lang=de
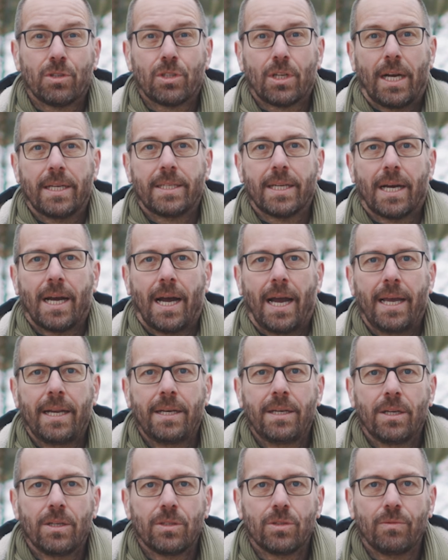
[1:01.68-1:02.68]
und
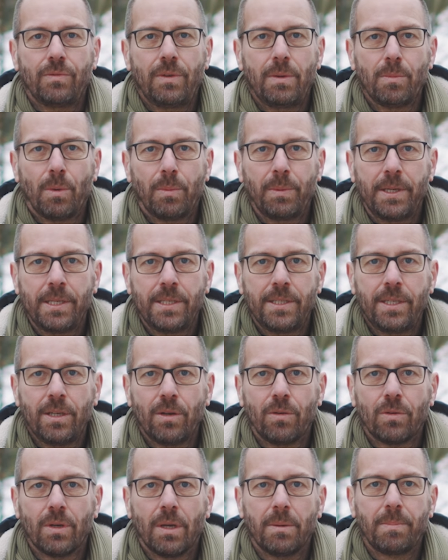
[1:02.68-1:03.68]
Streitereien sowie
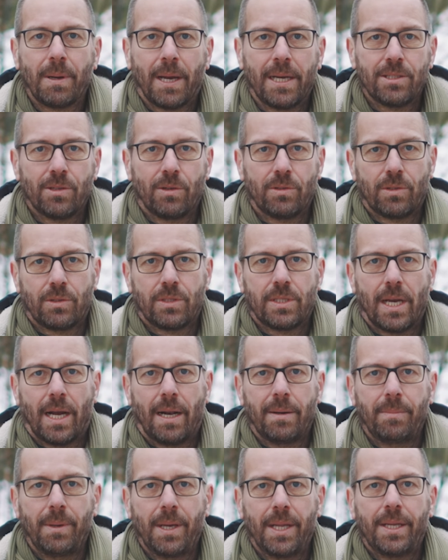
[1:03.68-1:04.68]
Mobilisierung in Presse und
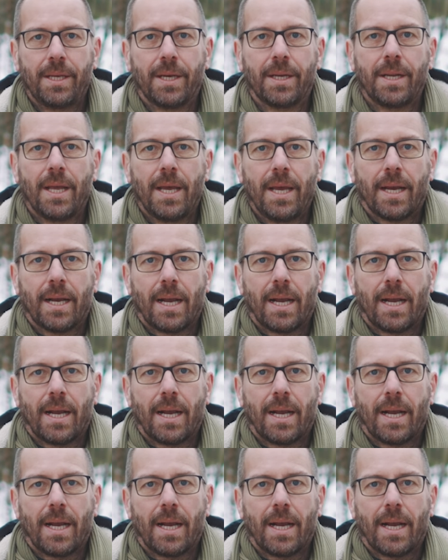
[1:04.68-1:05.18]
sozialen Medien